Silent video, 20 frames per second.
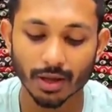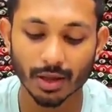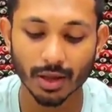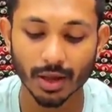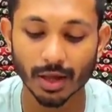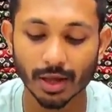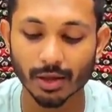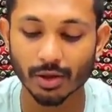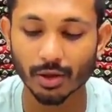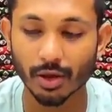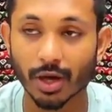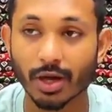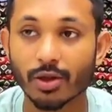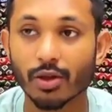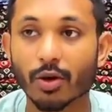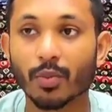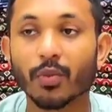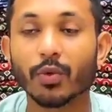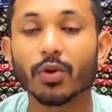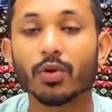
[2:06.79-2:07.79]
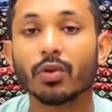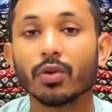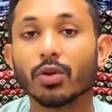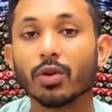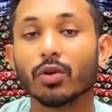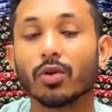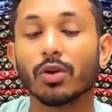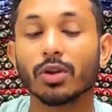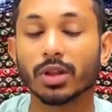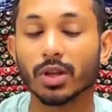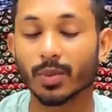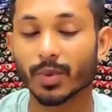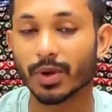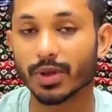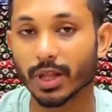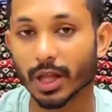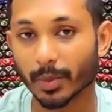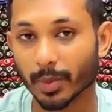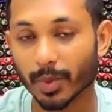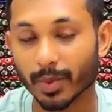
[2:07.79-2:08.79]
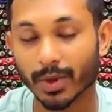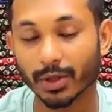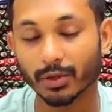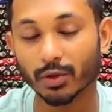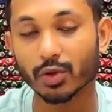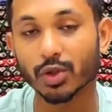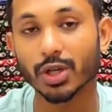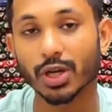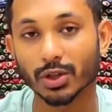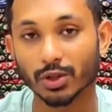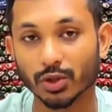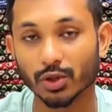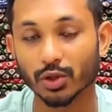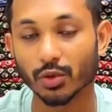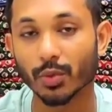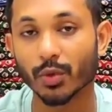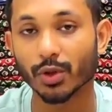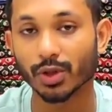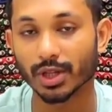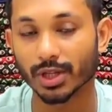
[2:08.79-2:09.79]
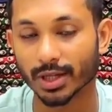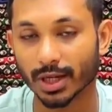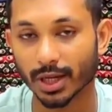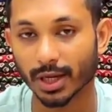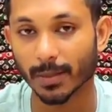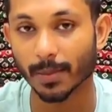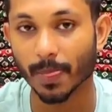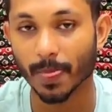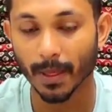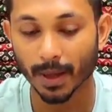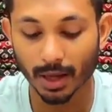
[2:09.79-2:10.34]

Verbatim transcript: যে এই জয়পুরিগুলোর হোলসেল প্রাইস থাকবে মাত্র সাতশো টাকা